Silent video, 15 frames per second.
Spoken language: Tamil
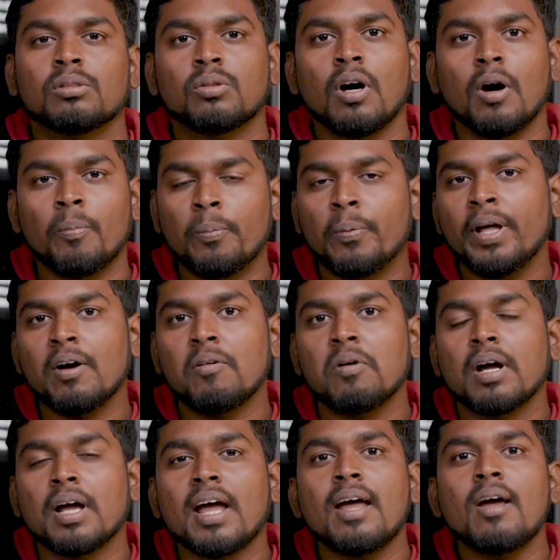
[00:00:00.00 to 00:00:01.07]
ஸோ அப்படி
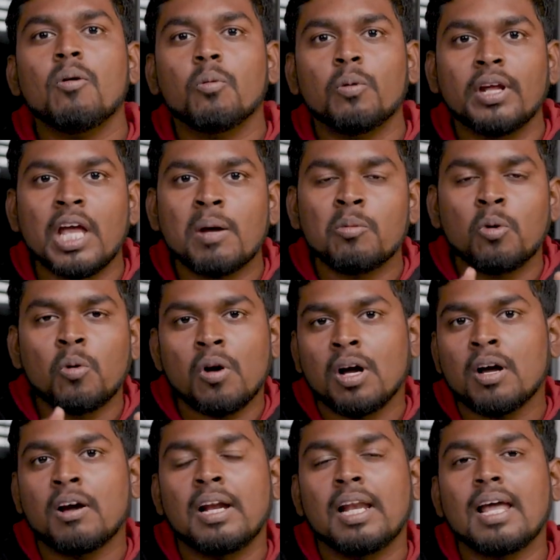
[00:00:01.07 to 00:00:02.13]
அவங்க ஒரு கேம்
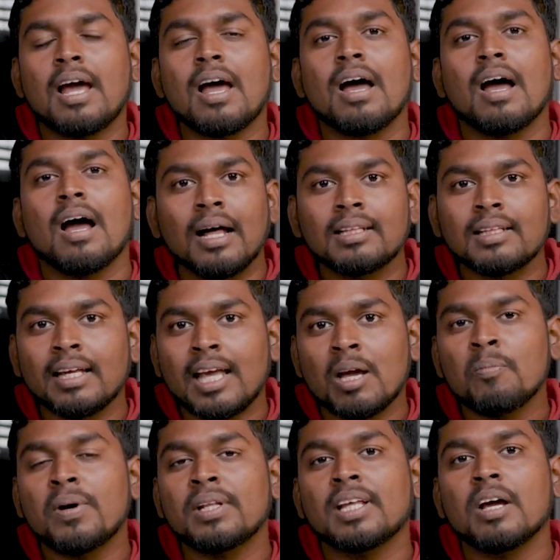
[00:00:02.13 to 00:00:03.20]
உருவாக்காங்க இல்லையா அந்த
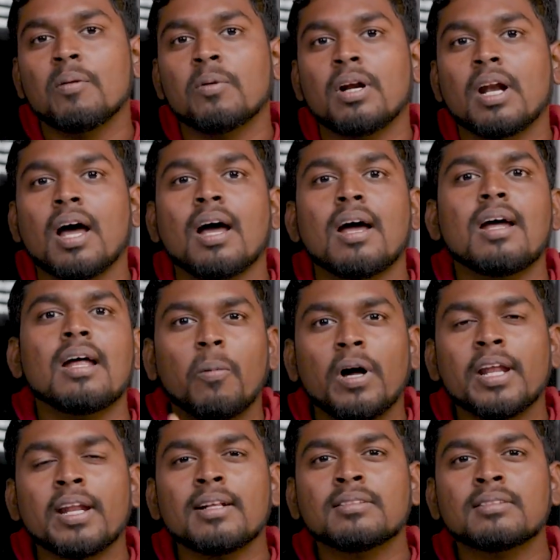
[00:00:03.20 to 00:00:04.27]
கேம் பார்த்தீங்க அப்படின்னா
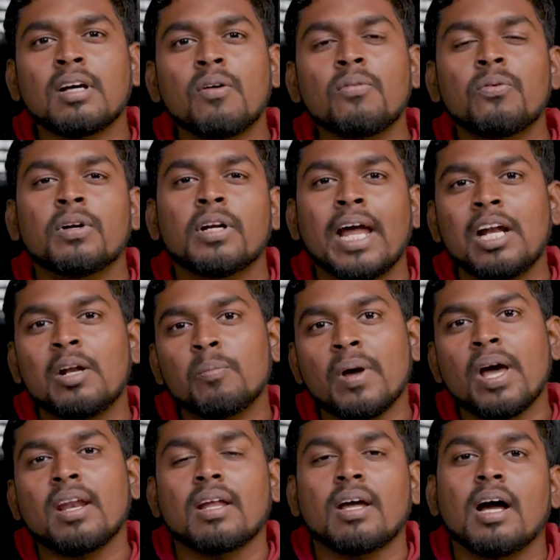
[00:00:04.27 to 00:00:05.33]
பைரஸ் ஆஃப் நைட்
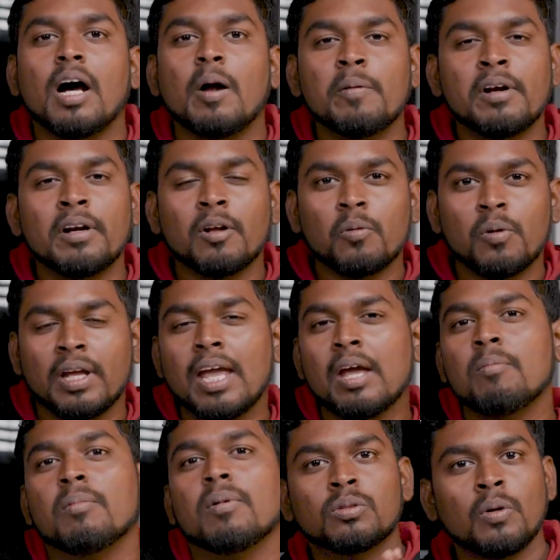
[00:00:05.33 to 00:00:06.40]
மேர் அப்படின்ற ஒரு
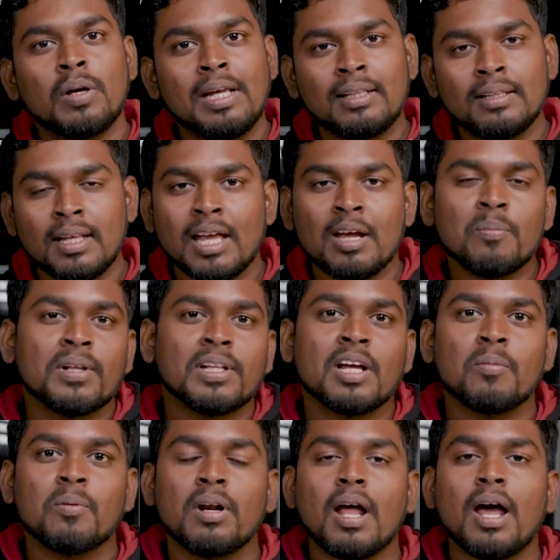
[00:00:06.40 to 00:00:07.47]
கேம் ஸோ இந்த கேம்
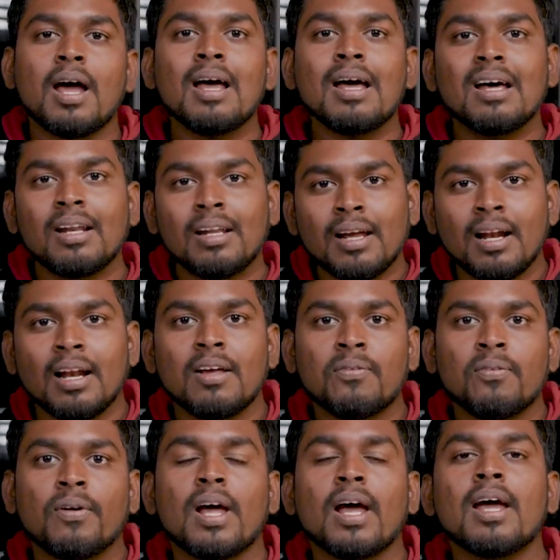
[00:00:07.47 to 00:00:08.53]
பார்த்தீங்க அப்படின்னா ரியல்
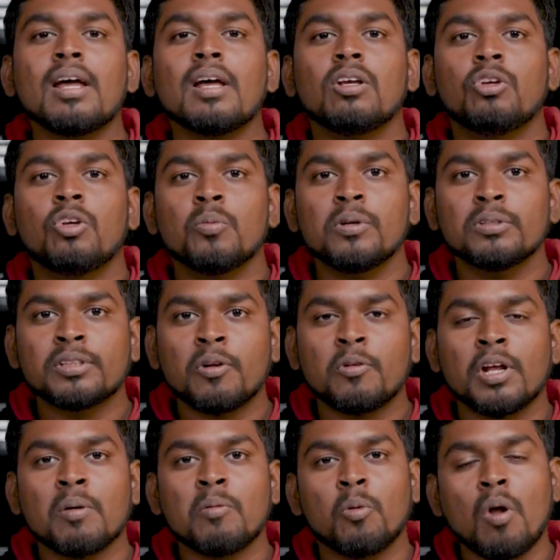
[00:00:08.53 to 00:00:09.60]
லைஃப்பில் யூபிஎஸ்
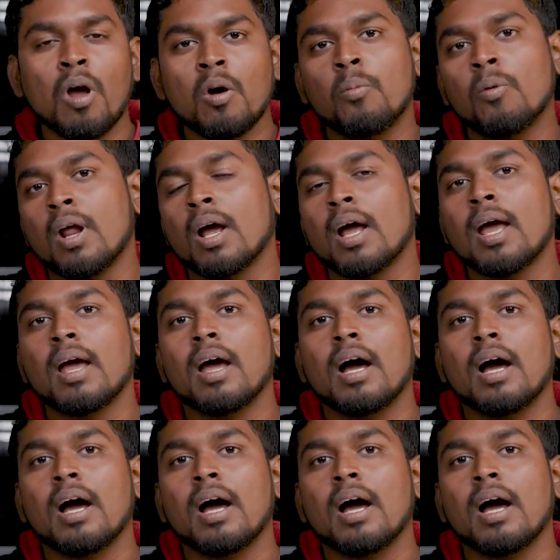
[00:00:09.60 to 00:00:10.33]
சாப்பிட்ற கேம் உருவாக்க போகிறாங்க